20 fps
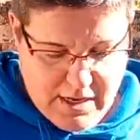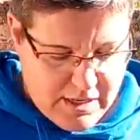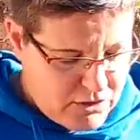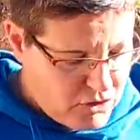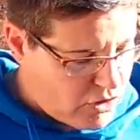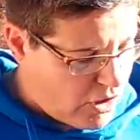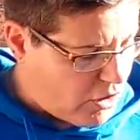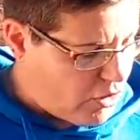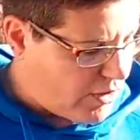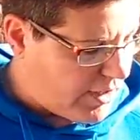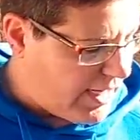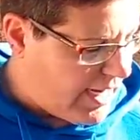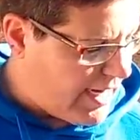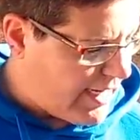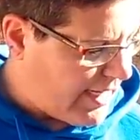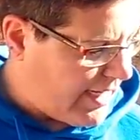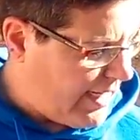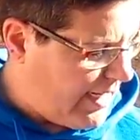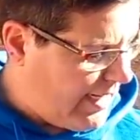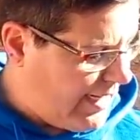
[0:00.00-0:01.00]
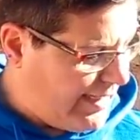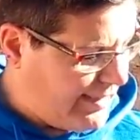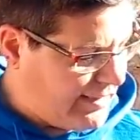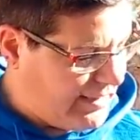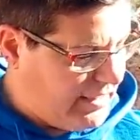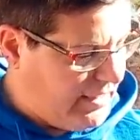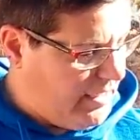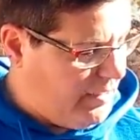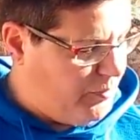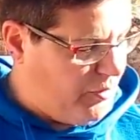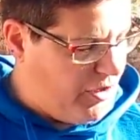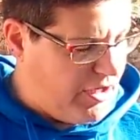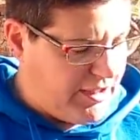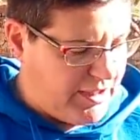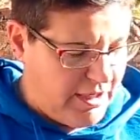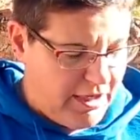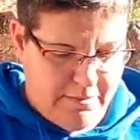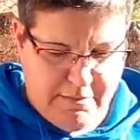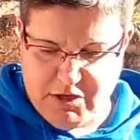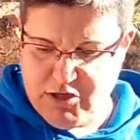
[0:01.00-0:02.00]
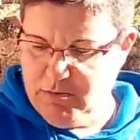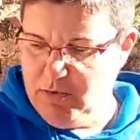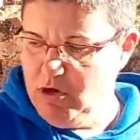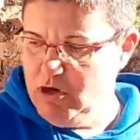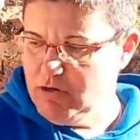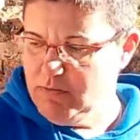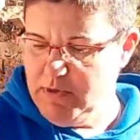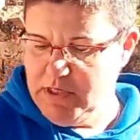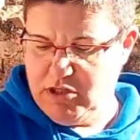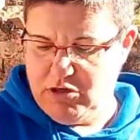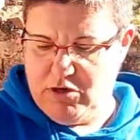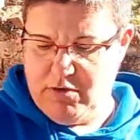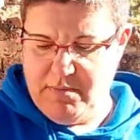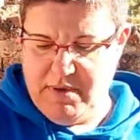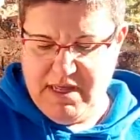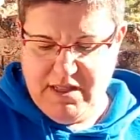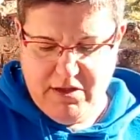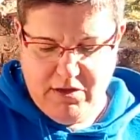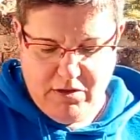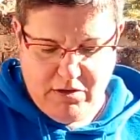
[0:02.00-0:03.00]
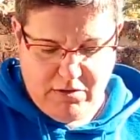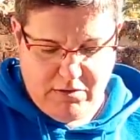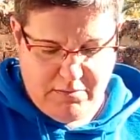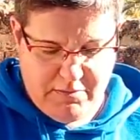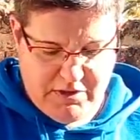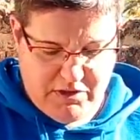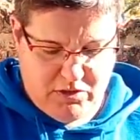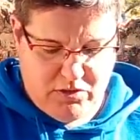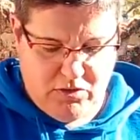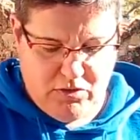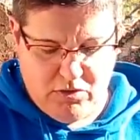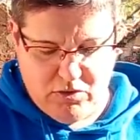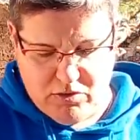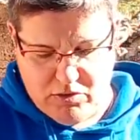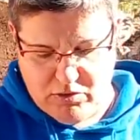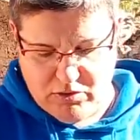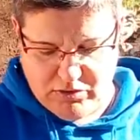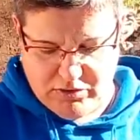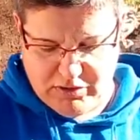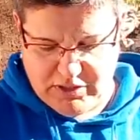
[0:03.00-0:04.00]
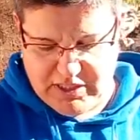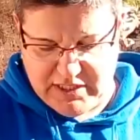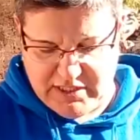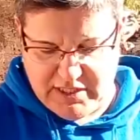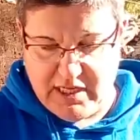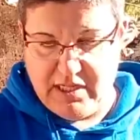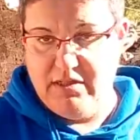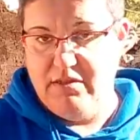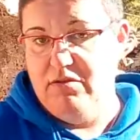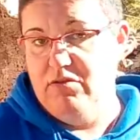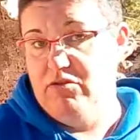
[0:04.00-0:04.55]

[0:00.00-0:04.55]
Es una correa que así puede tener más o menos metro y medio o metro setenta,